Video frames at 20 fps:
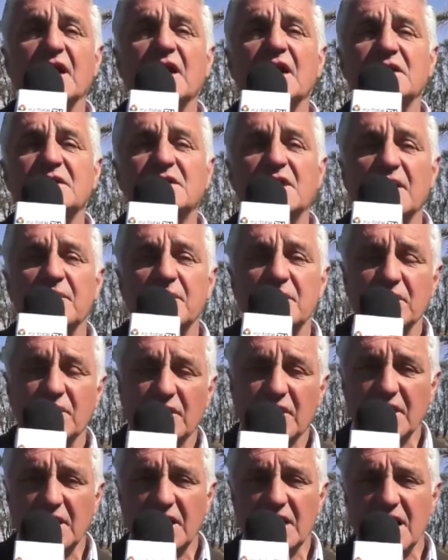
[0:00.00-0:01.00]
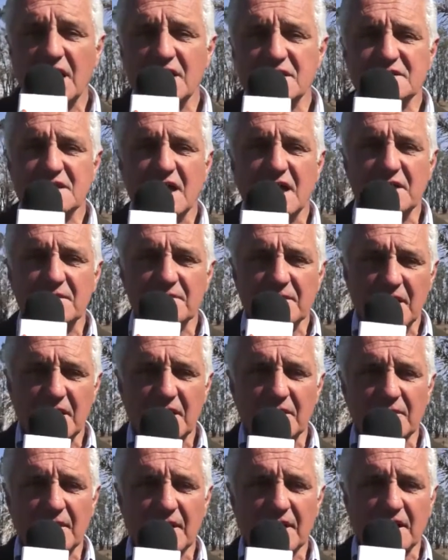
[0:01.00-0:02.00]
en términos generales
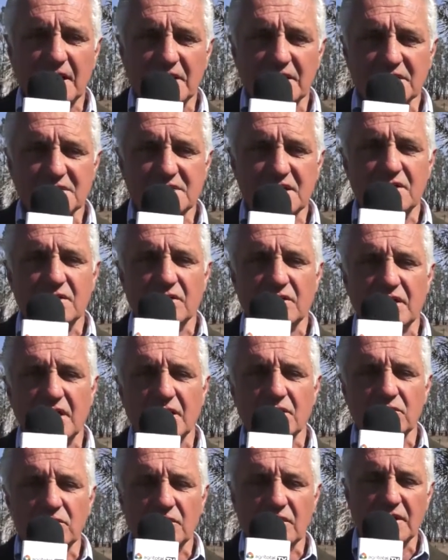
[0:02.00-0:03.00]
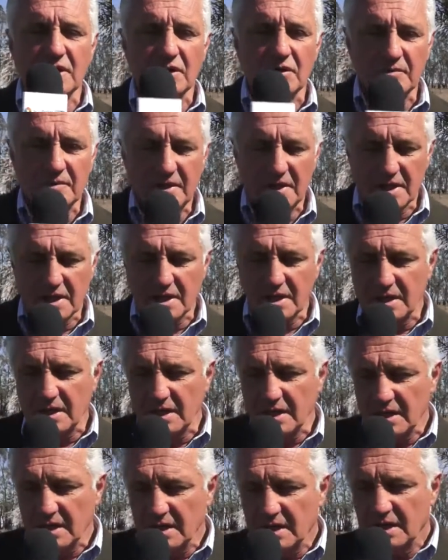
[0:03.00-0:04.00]
animales más grandes. Es lo que algunos
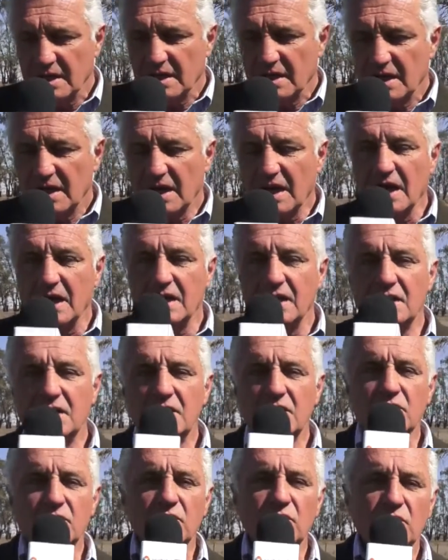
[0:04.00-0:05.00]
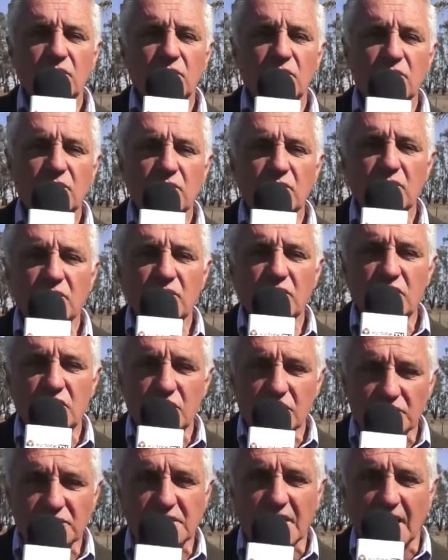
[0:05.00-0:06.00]
denominan el new,
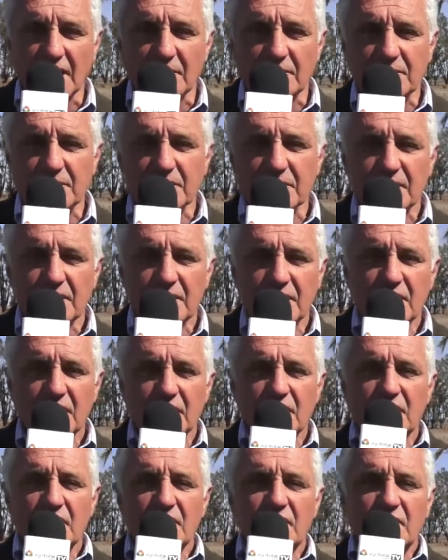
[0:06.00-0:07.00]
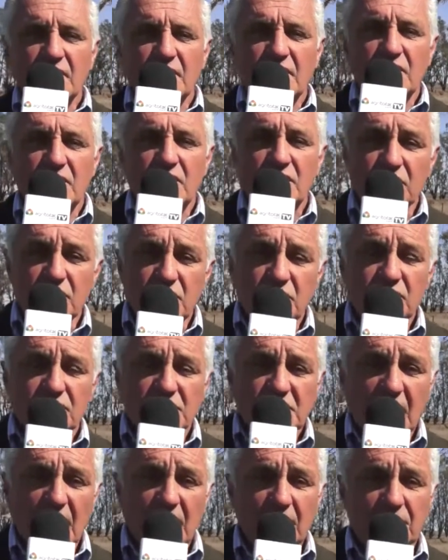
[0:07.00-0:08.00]
new type. New
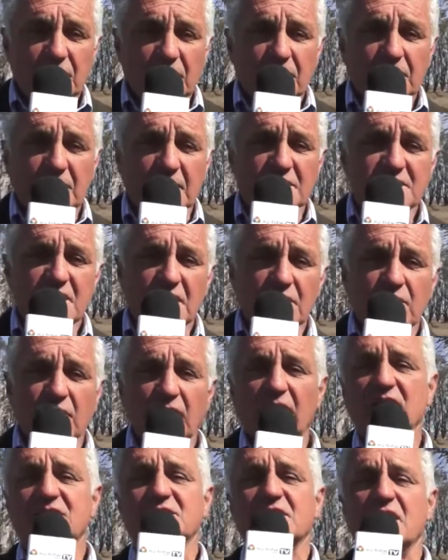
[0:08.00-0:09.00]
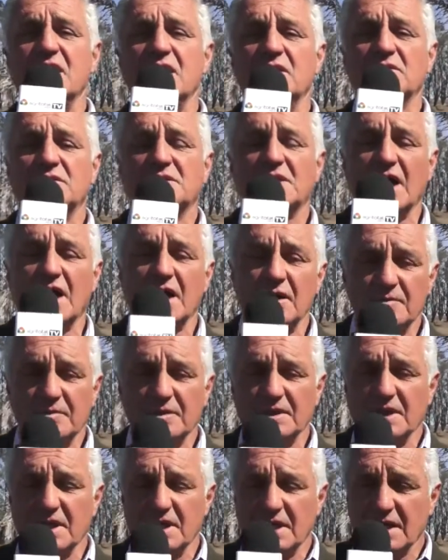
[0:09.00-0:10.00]
New Type porque ya no es el New
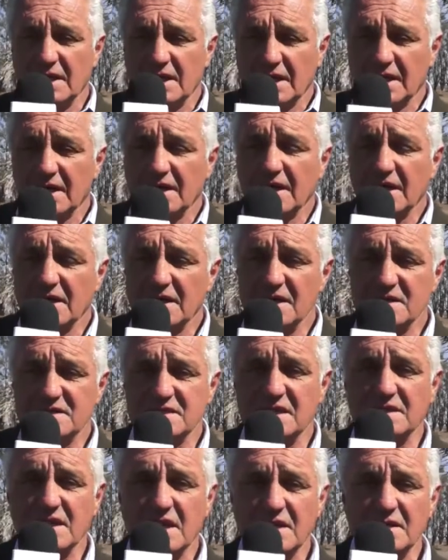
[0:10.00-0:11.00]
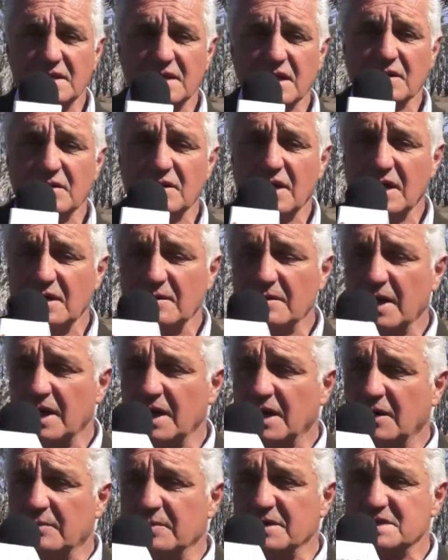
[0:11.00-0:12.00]
Type de la década del 70 con
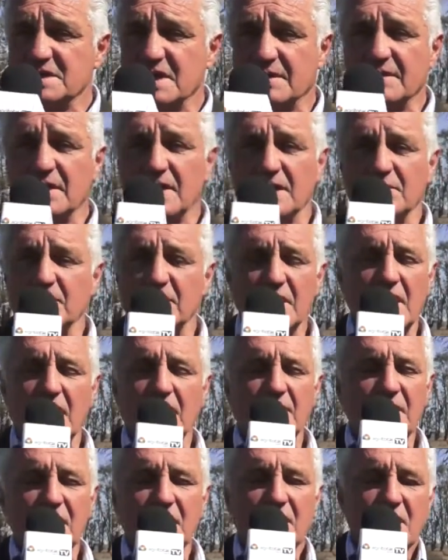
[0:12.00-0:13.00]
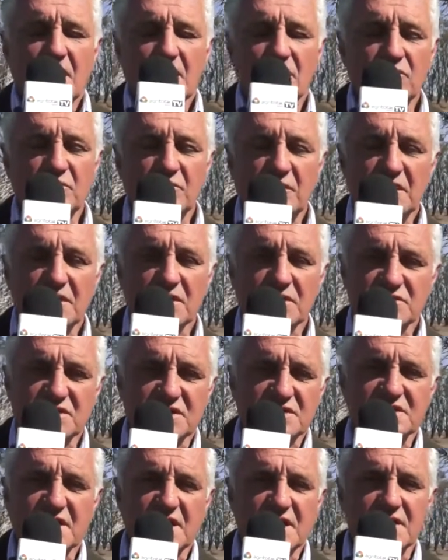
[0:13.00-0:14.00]
animales que pesaban, eh, medían un metro
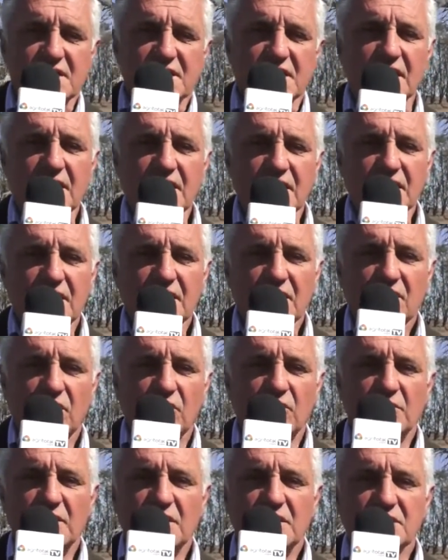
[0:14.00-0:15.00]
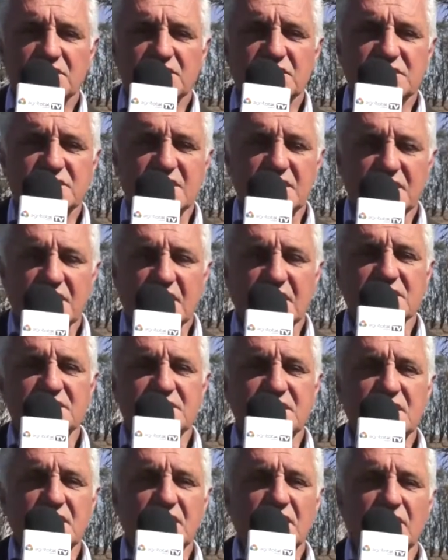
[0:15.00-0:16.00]
sesenta, un metro sesenta
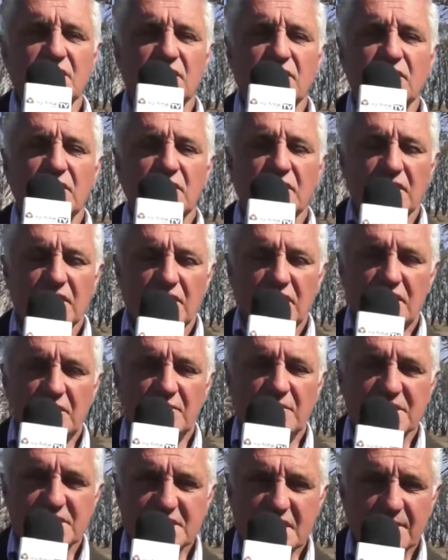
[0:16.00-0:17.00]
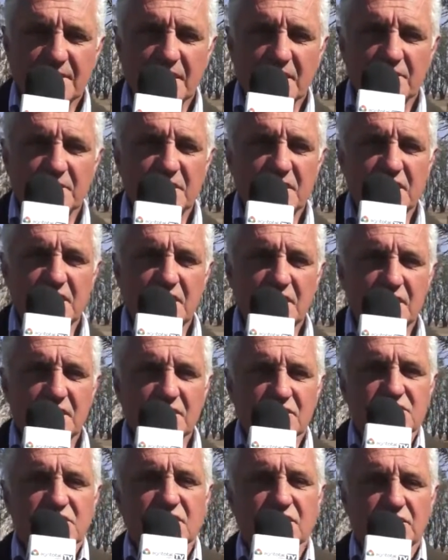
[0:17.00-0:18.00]
y pesaban
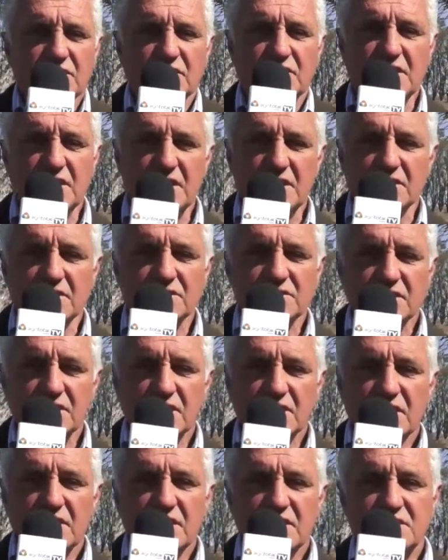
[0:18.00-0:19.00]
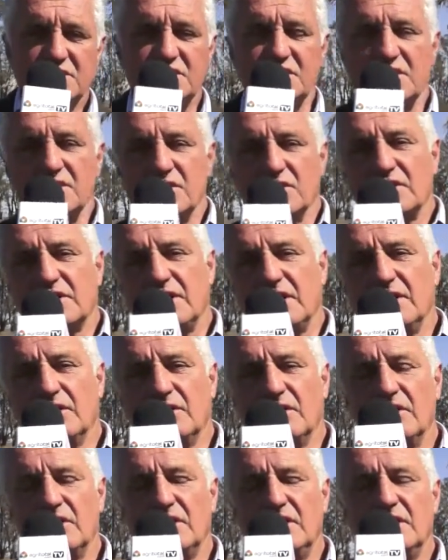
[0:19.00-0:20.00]
1200 kilos, sino que
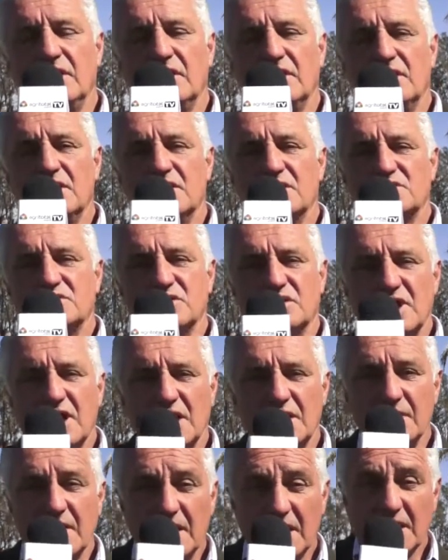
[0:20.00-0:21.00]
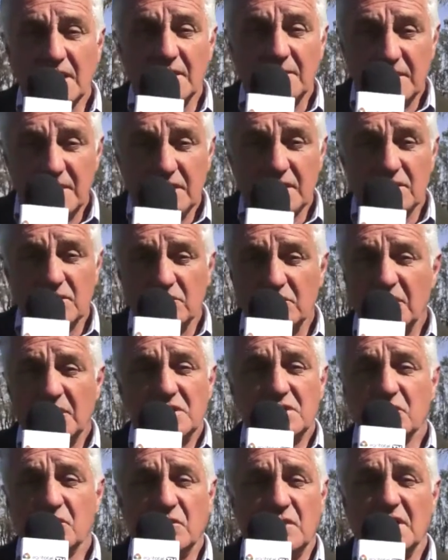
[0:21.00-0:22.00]
hoy son animales que miden un
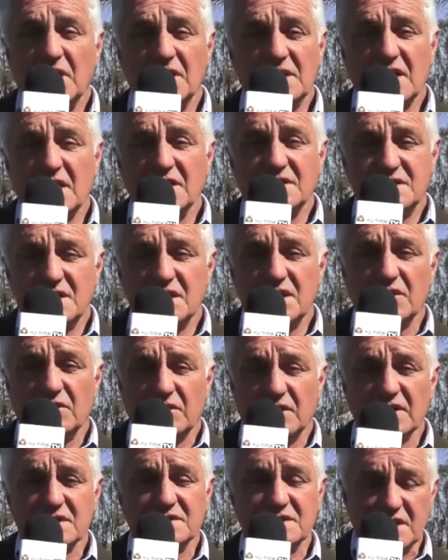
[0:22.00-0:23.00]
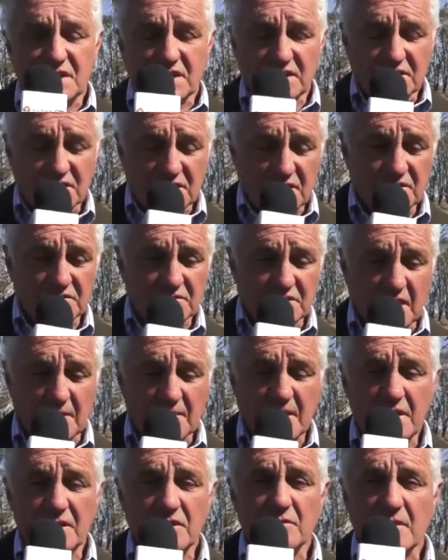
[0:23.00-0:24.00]
metro cuarenta y cinco, es decir, de
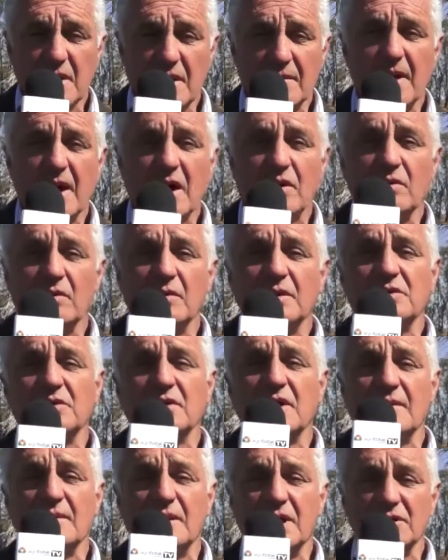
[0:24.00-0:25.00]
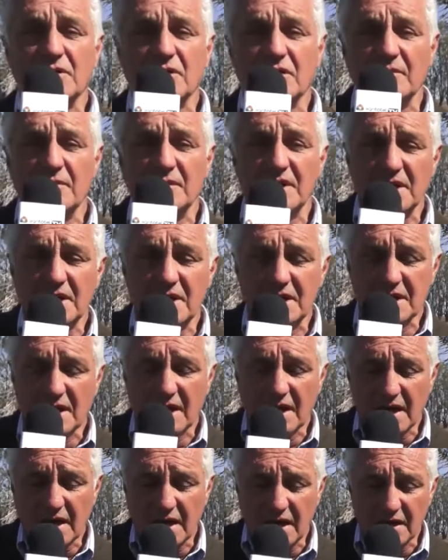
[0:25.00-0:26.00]
tamaño más bajo, estoy hablando de
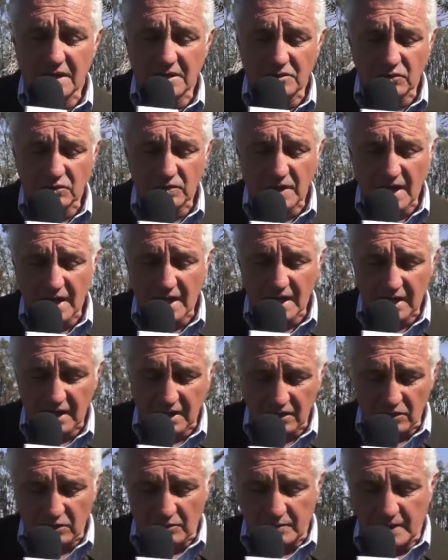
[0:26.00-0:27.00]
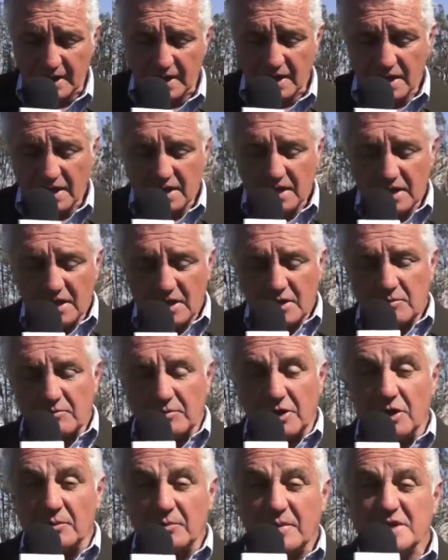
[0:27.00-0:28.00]
medida, altura a la grupa,
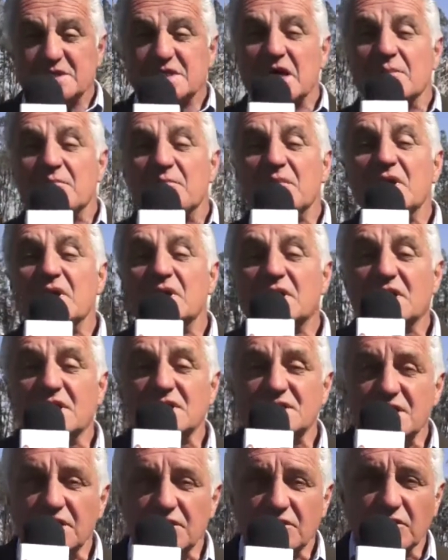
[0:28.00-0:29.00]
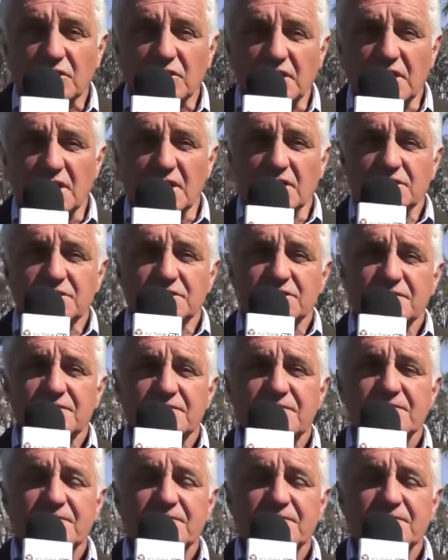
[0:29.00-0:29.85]
pero pesan 1300 kilos.